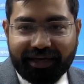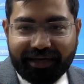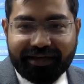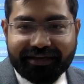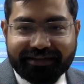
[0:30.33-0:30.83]
हैं
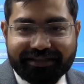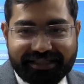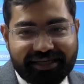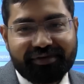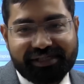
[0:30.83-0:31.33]

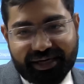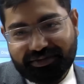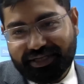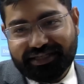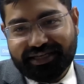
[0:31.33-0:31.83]
सिविल
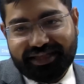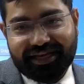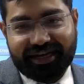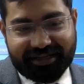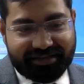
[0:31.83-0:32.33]
सर्विसेज की
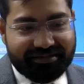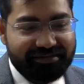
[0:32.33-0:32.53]
तैयारी